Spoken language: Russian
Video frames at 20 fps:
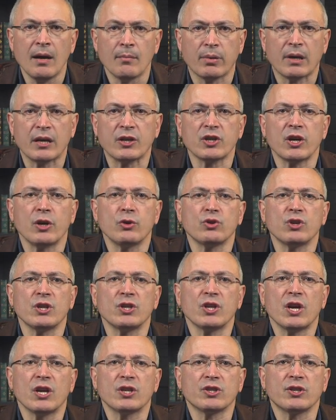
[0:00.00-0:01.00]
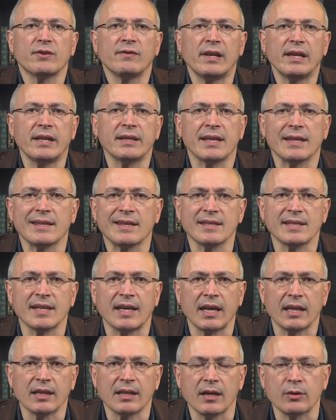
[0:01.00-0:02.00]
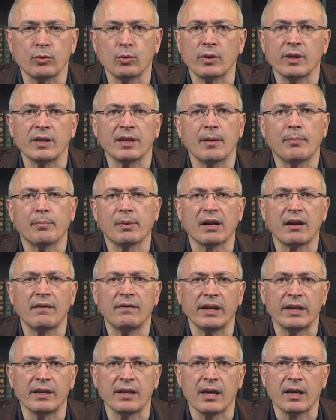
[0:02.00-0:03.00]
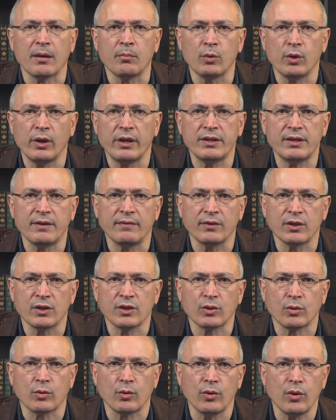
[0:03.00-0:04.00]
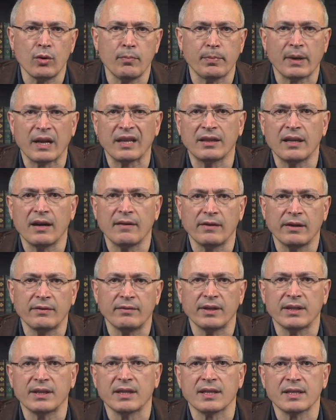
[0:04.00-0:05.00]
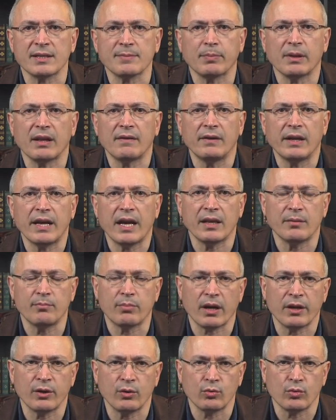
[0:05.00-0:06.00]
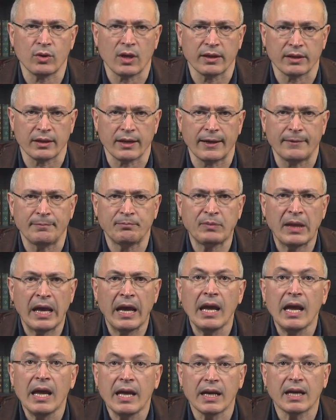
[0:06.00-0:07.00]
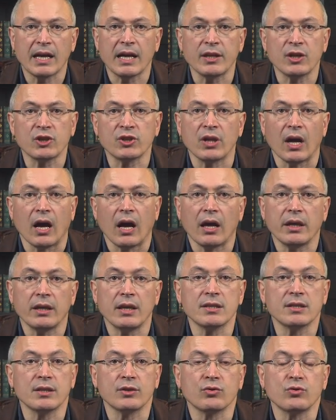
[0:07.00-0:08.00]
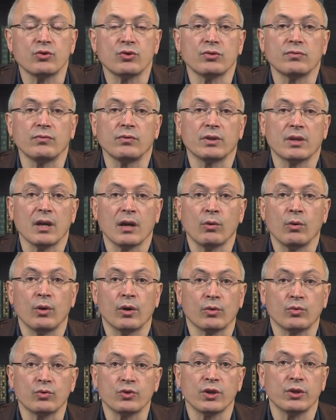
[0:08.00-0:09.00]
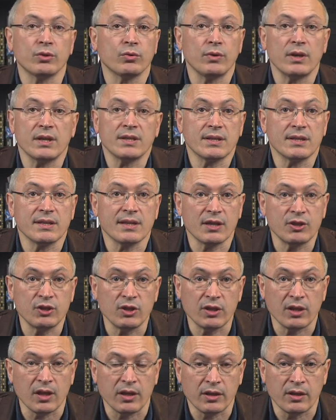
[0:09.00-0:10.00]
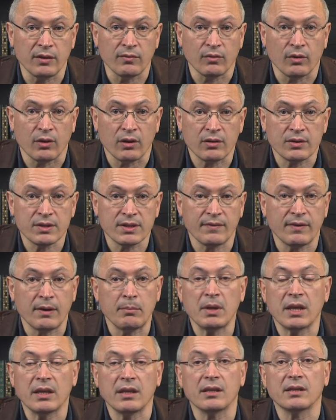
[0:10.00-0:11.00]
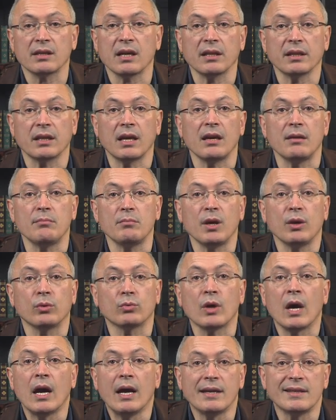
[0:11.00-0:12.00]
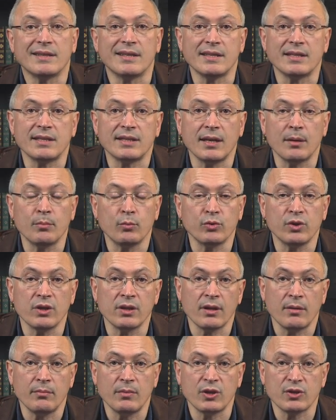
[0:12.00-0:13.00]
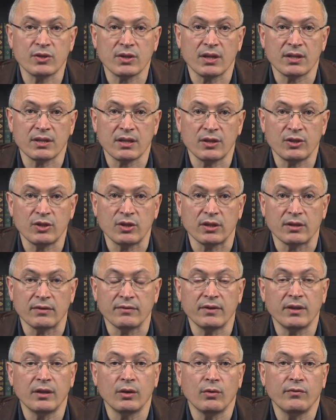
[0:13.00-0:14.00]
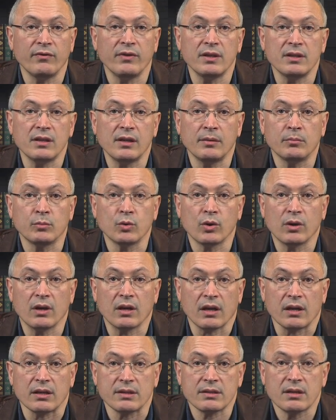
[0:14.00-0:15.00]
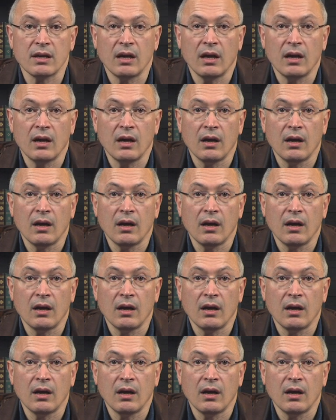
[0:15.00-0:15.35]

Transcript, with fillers: Поражающая часть «Джавелина» – это заряд, который направленный кумулятивной струей продавливает и расплавляет броню танка. И, конечно, если существует такое оружие, то есть и защита от него. Современные танки имеют систему динамической защиты. Вы ее видели много раз.